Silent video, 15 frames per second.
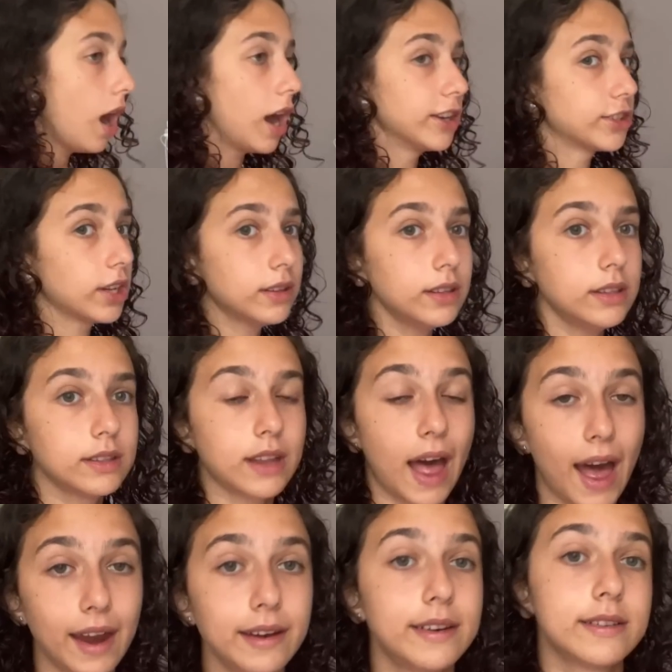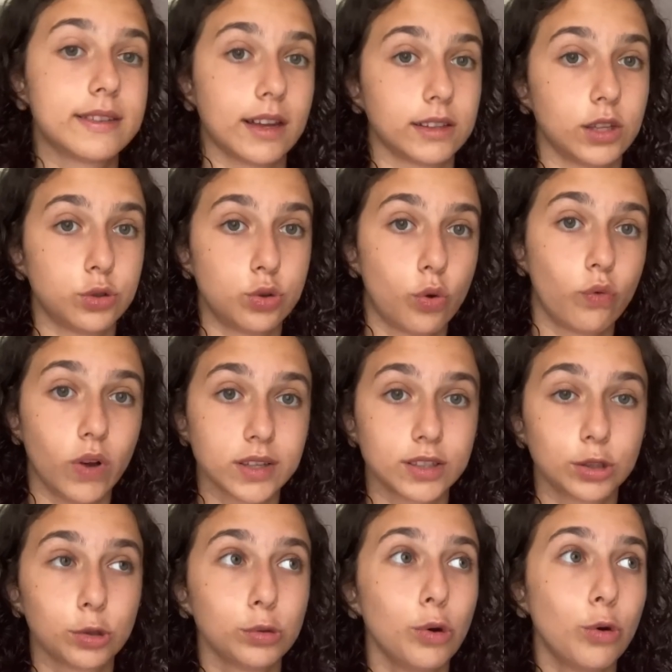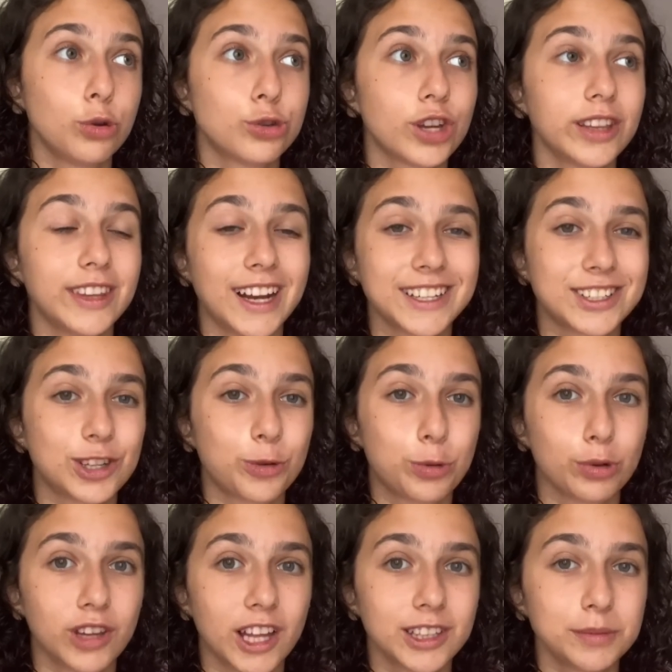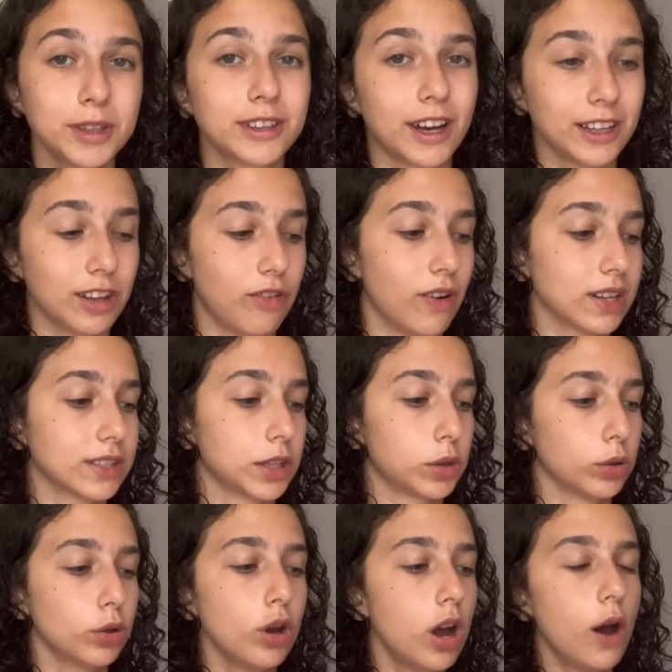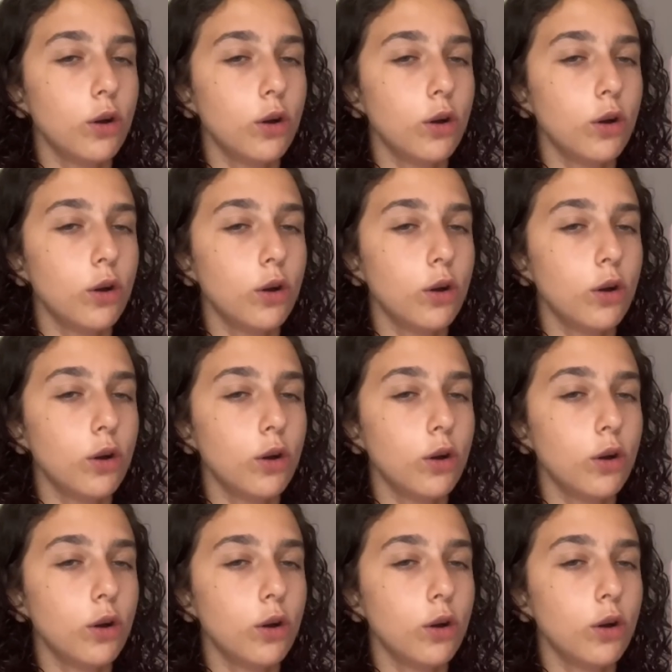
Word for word: ajandanın her yeri zaten çok fazla dolu. O yüzden ders için kullandığımda daha da fazla doluyor.